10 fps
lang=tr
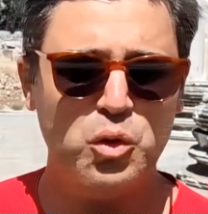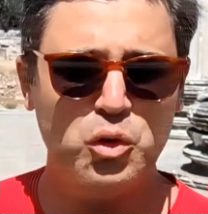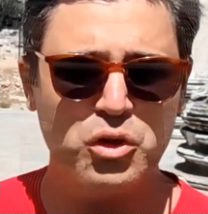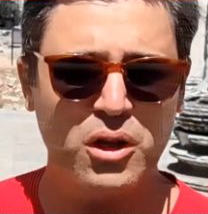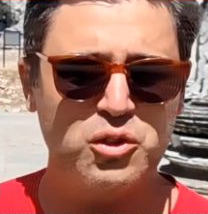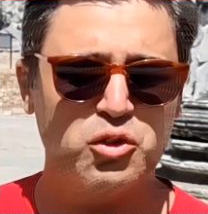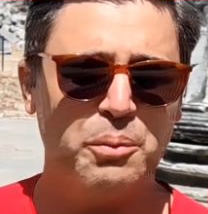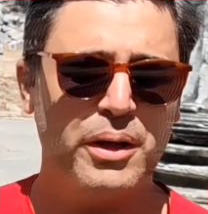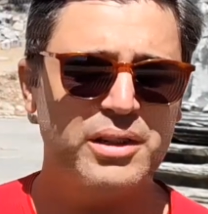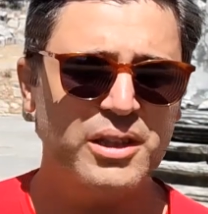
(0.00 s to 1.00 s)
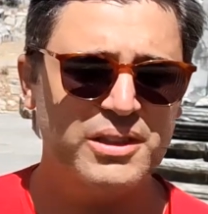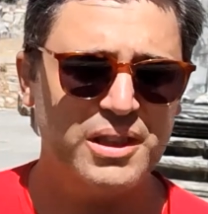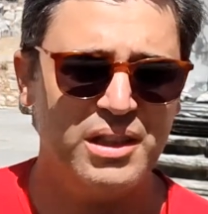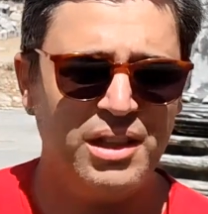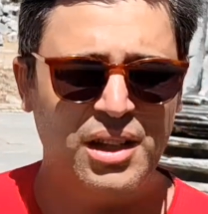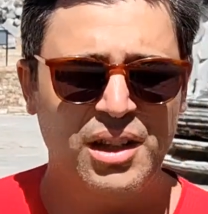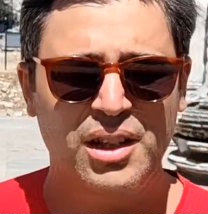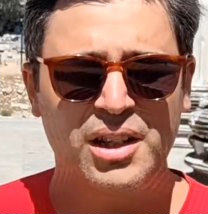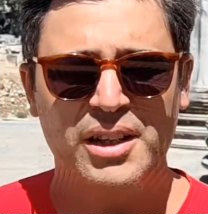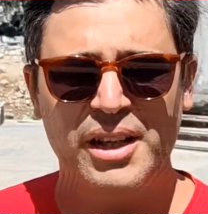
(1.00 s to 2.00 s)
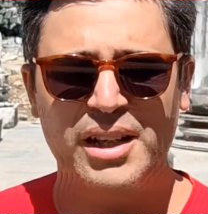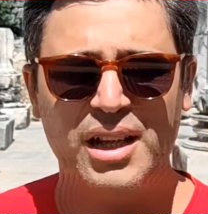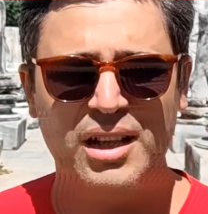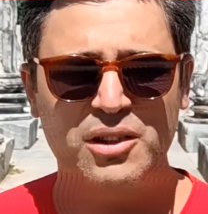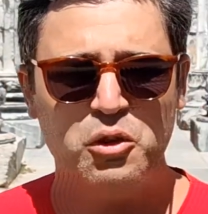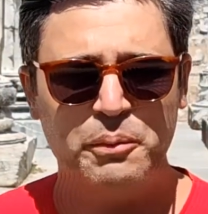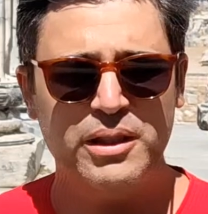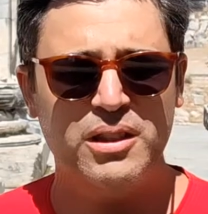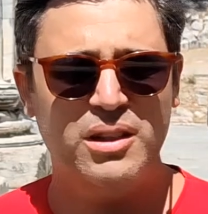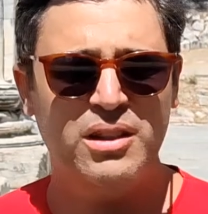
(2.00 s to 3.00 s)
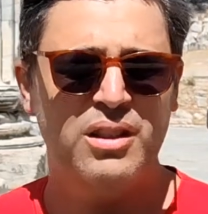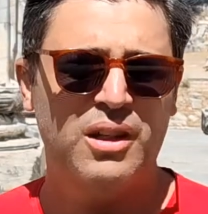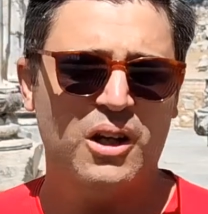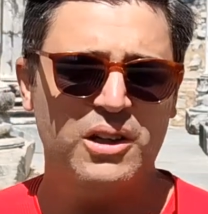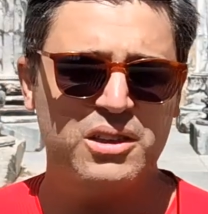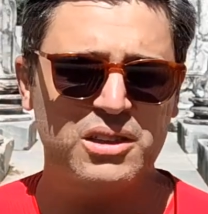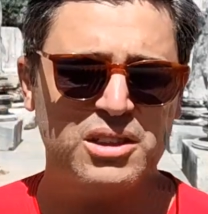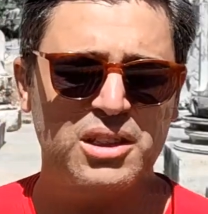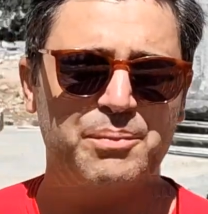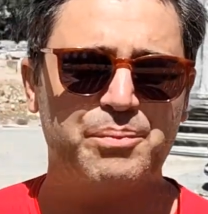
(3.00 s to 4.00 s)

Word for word: Uğurkan. Stoper'de ise yeni gelen Ümit, Atınç,